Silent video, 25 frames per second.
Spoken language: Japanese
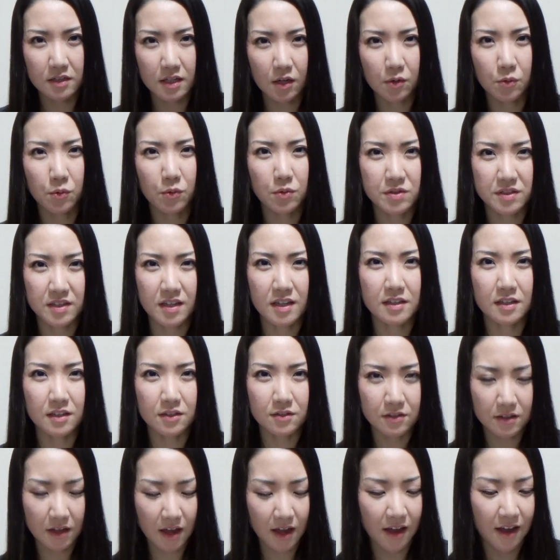夜行性って
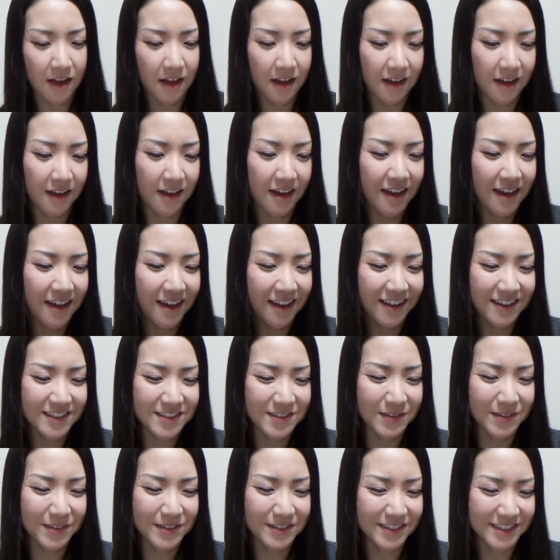いうね
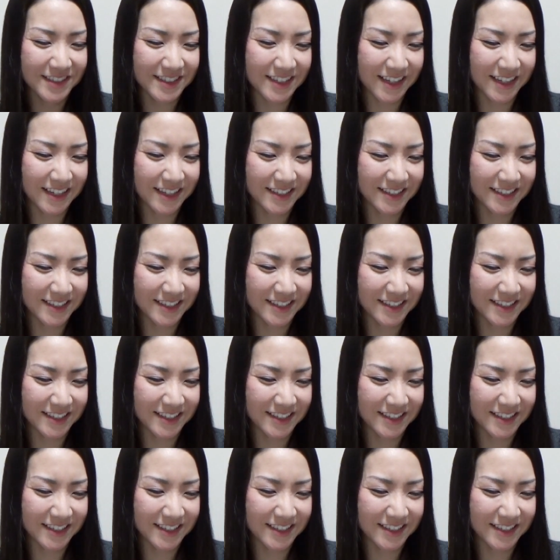そういう生